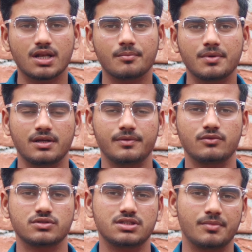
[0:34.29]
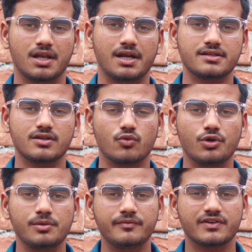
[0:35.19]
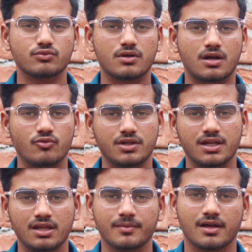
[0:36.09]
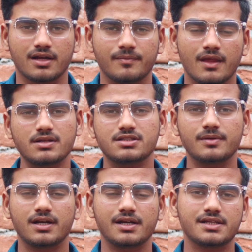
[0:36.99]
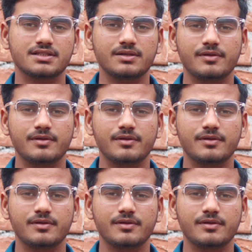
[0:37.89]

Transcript: उस नंबर या फिर उस जीमेल आईडी से कोई भी फेसबुक अकाउंट ही नहीं बना है आपका जीमेल आईडी